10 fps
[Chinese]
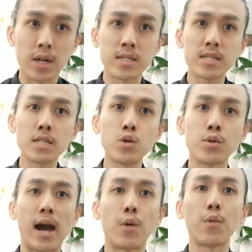其实有
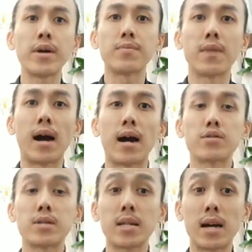两位啊，
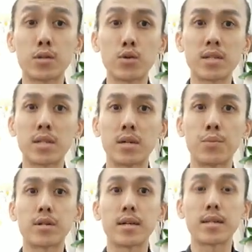就是那个双手的
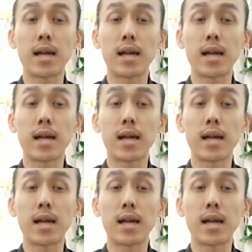模特，